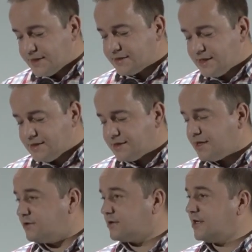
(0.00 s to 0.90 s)
dla nas,
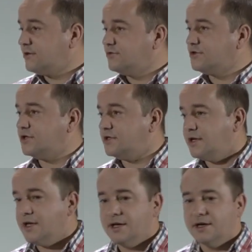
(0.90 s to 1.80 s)
jako dla ludzi,
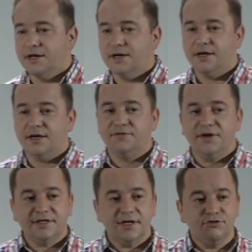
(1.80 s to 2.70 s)
e,
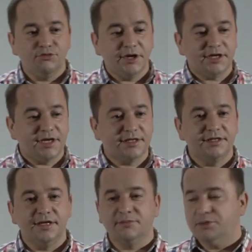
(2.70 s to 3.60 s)
kwestia grubej
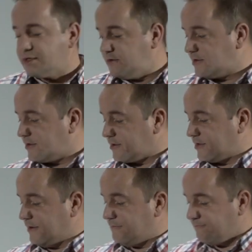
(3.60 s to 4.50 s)
kreski jest bardzo
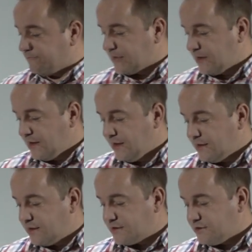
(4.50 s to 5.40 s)
istotna.
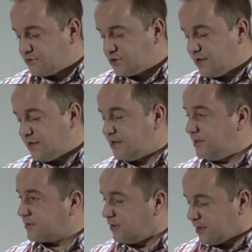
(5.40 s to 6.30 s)
Dlatego, że
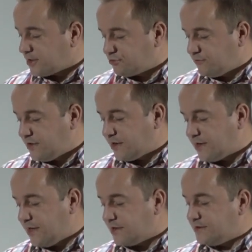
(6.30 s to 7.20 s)
historia
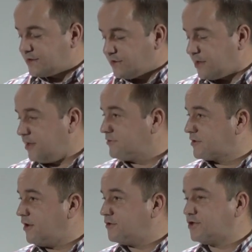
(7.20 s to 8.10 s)
człowieka, historia
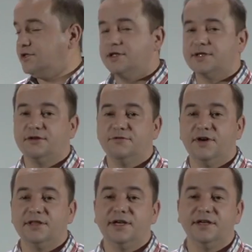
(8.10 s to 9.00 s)
ludzkości
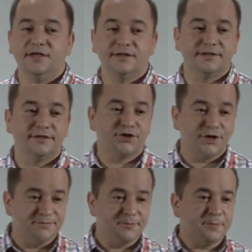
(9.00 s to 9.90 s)
nacechowana jest
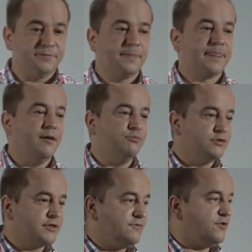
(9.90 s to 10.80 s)
czym?
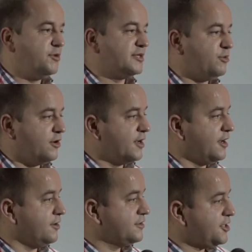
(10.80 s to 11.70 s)
Buntem wobec
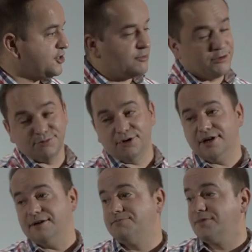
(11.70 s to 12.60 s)
Boga, odejściem od Boga,